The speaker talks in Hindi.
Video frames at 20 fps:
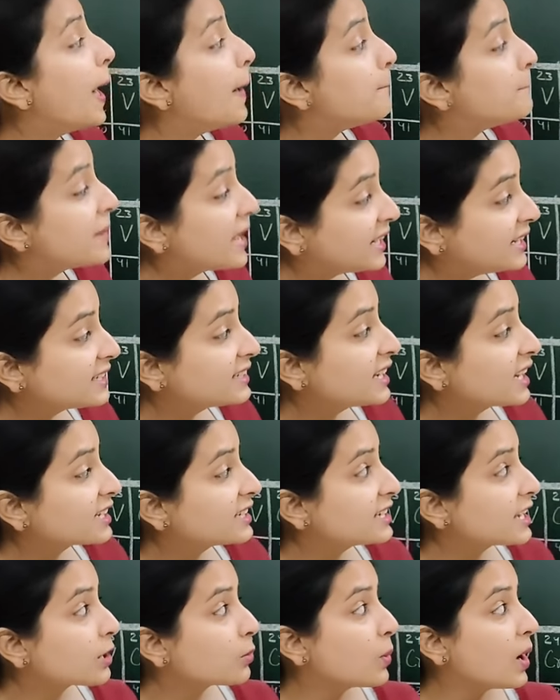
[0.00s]
मैंने क्या
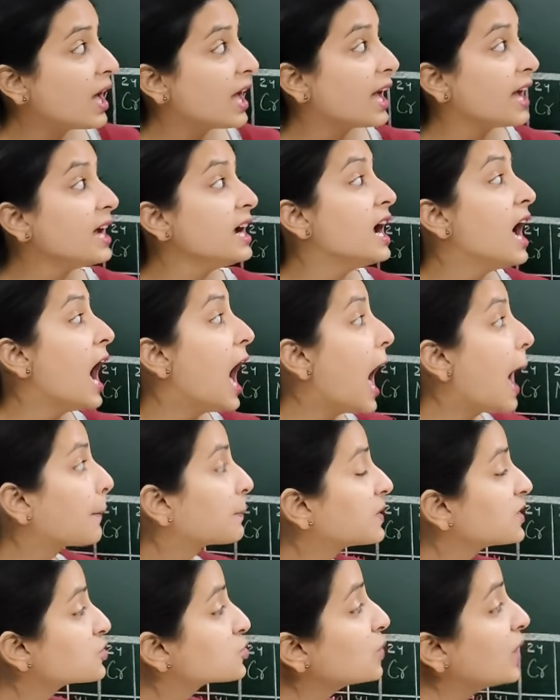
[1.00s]
किया हुआ है
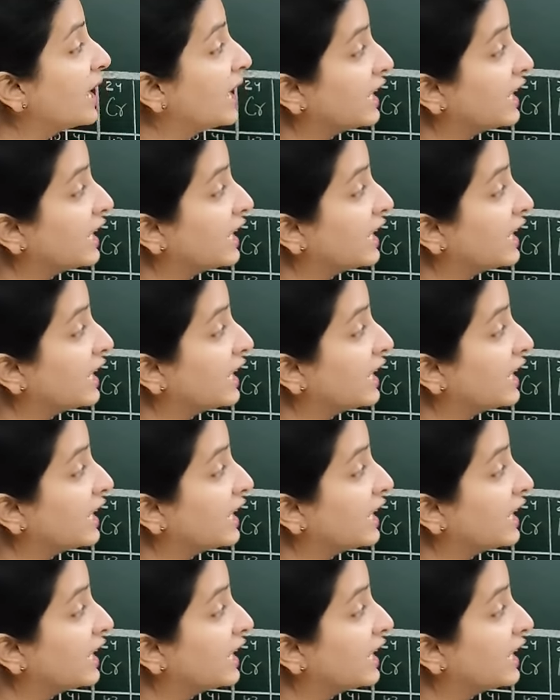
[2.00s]
आपके जो